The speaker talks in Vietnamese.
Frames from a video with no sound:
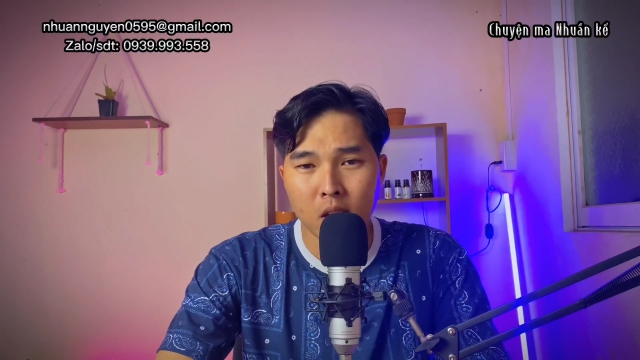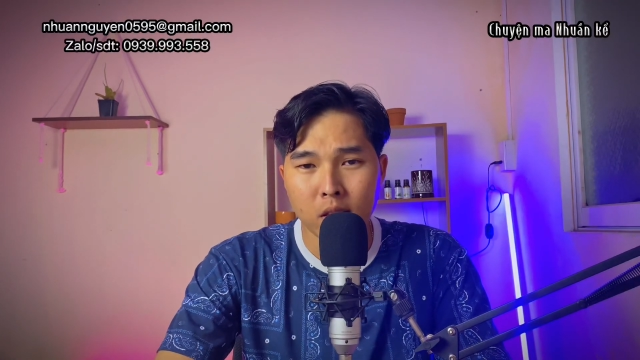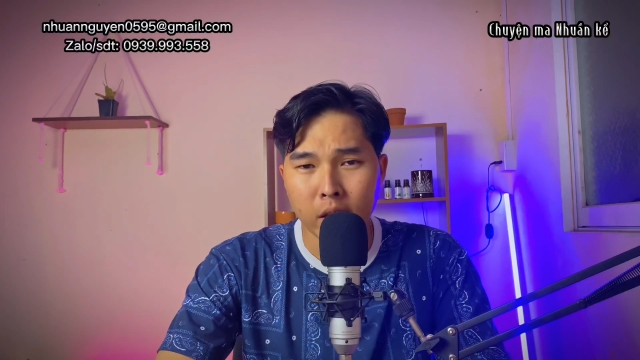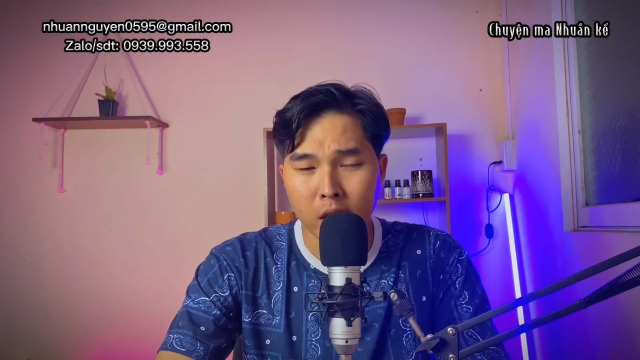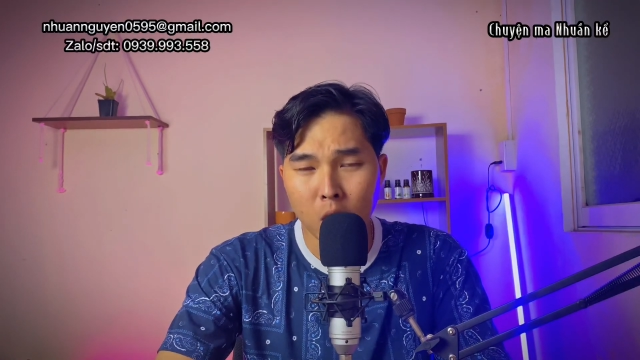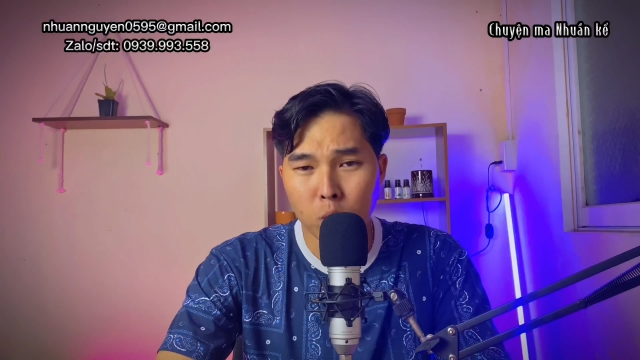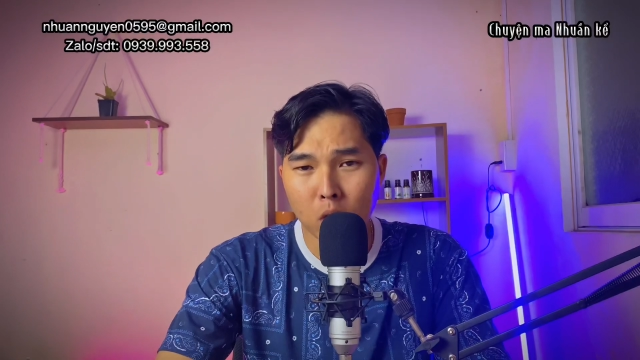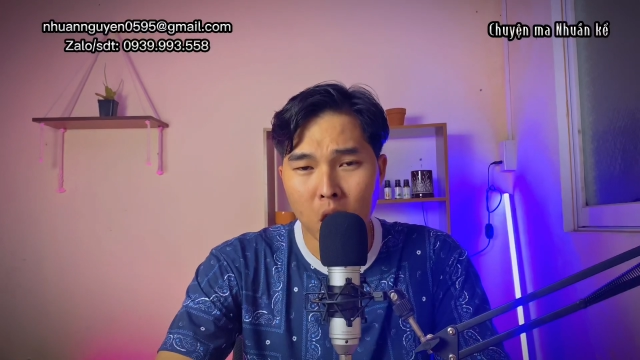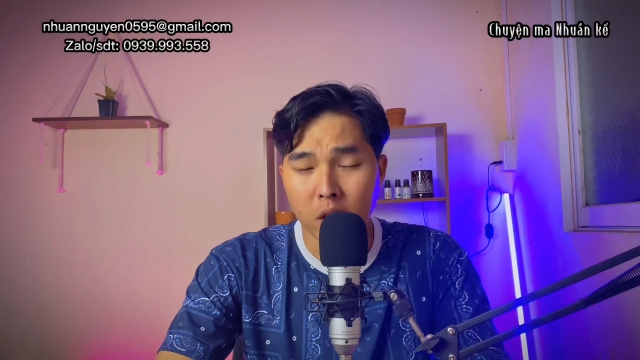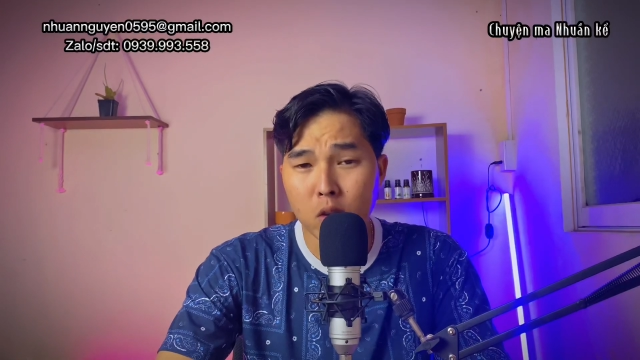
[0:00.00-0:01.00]
Thì cái lúc
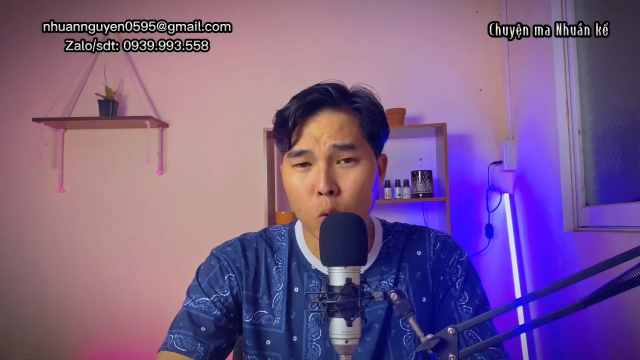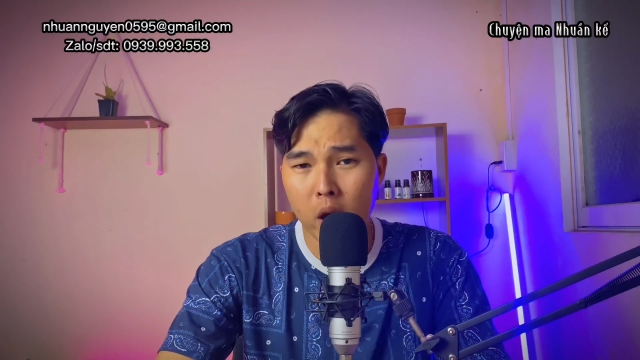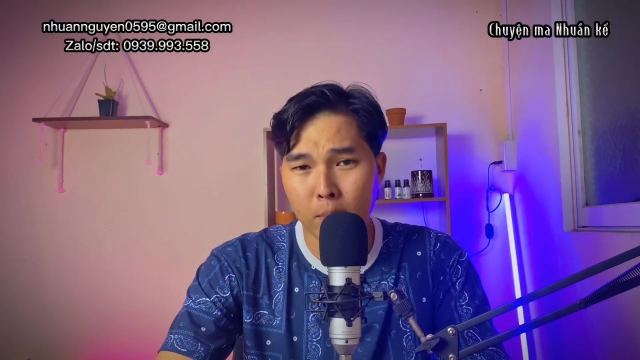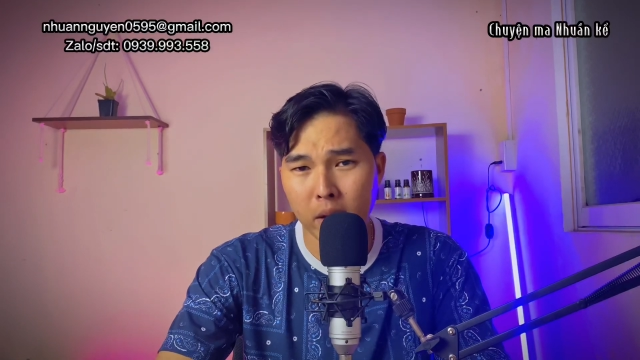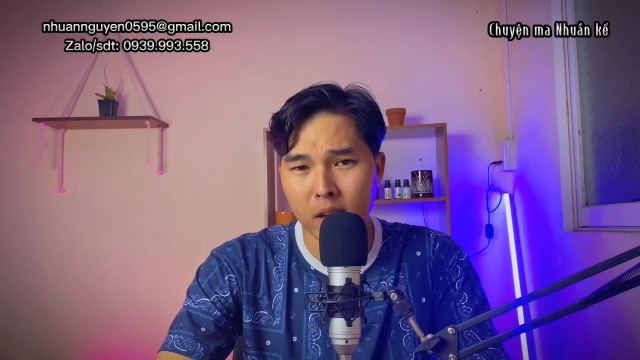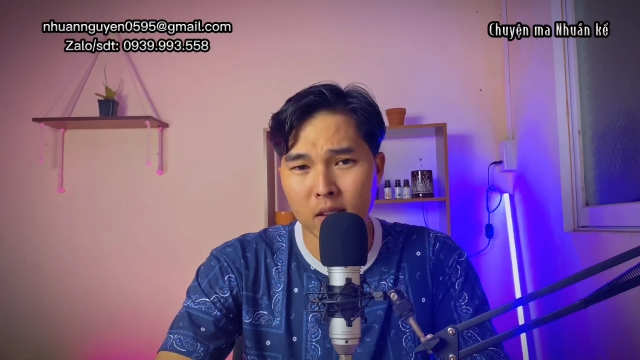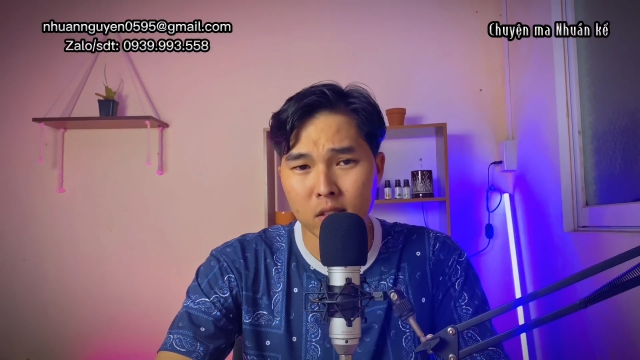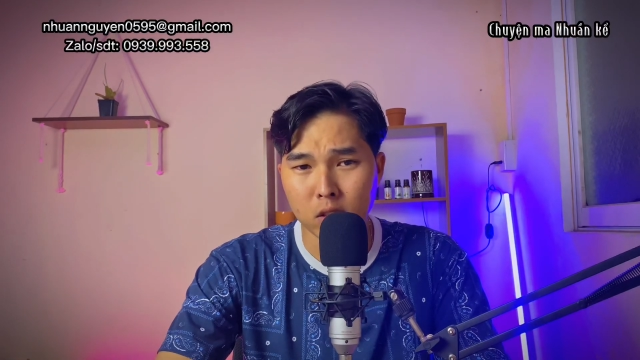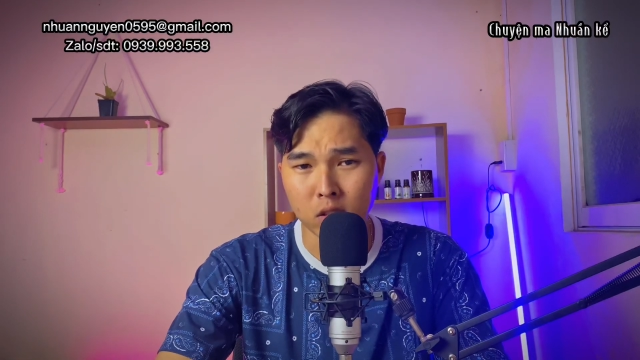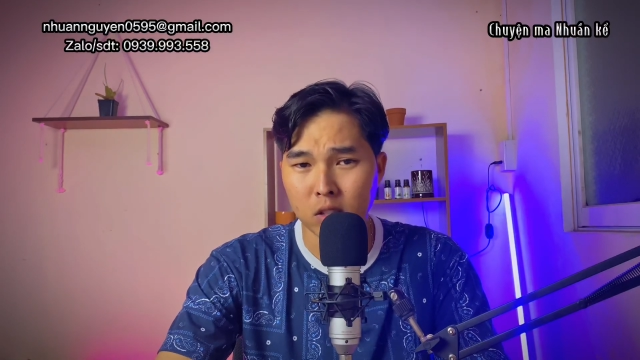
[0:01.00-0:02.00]
đó ở dưới quê mình á
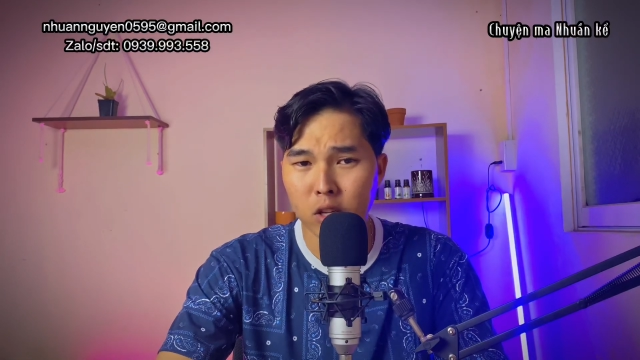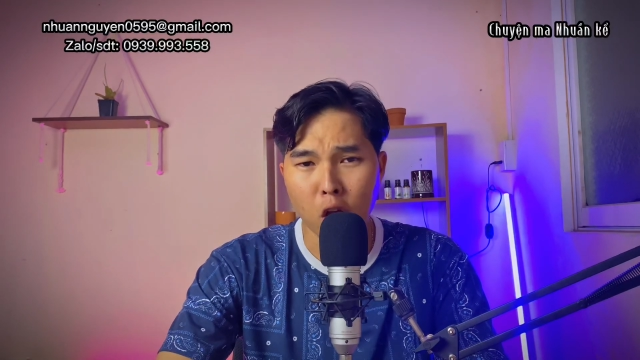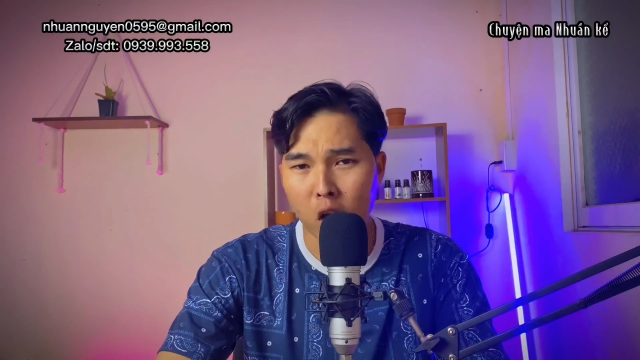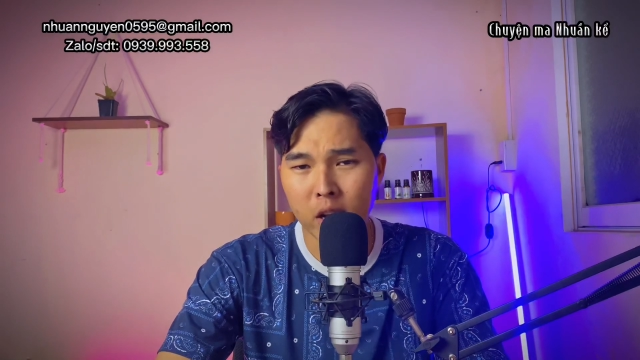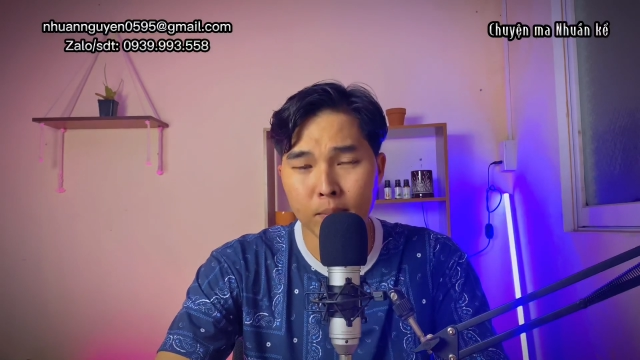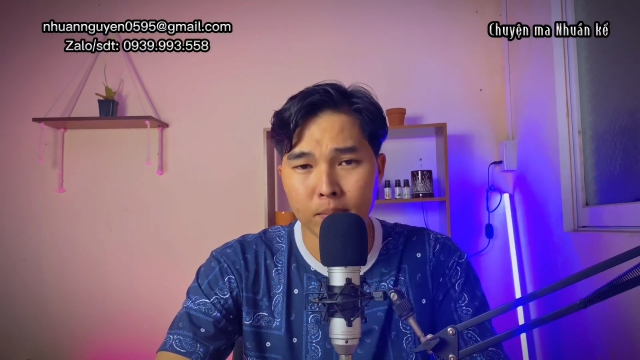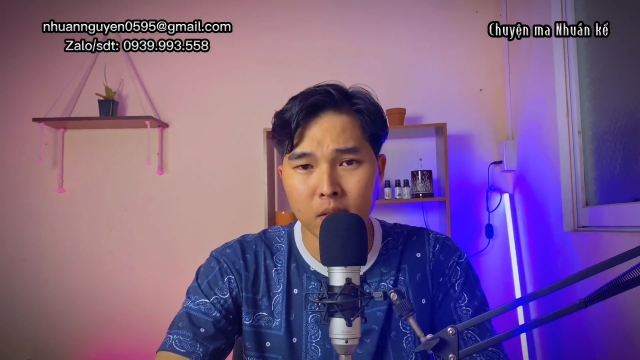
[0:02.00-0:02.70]
Đường nó nhỏ lắm